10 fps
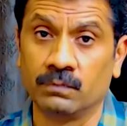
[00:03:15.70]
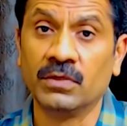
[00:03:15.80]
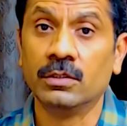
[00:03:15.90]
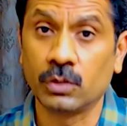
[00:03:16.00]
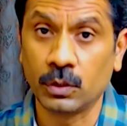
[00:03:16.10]
ஸோ
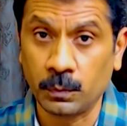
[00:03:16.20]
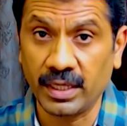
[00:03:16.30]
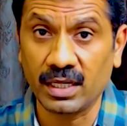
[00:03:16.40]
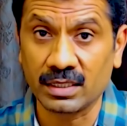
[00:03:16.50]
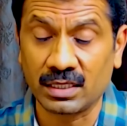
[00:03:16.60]

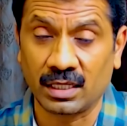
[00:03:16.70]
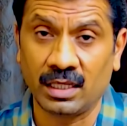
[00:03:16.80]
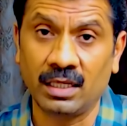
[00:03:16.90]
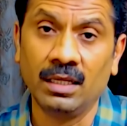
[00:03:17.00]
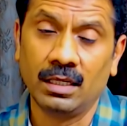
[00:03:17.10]
இப்படியாகத்தானே
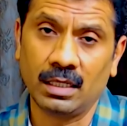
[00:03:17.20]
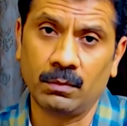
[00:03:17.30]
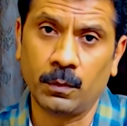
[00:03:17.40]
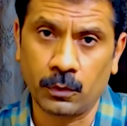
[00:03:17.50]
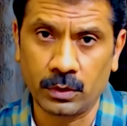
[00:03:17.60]
நம்ம
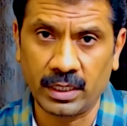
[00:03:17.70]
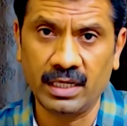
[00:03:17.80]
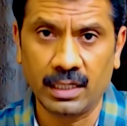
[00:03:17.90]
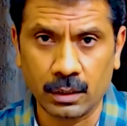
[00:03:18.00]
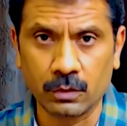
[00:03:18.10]
ப்ரோட்டீன்
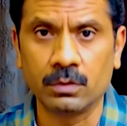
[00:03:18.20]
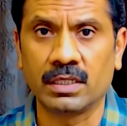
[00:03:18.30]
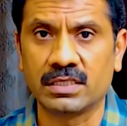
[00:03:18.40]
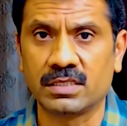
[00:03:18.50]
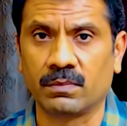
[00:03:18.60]
எடுக்கணும்னு
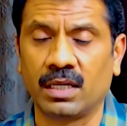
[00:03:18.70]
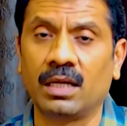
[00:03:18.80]
நினச்சோம்னா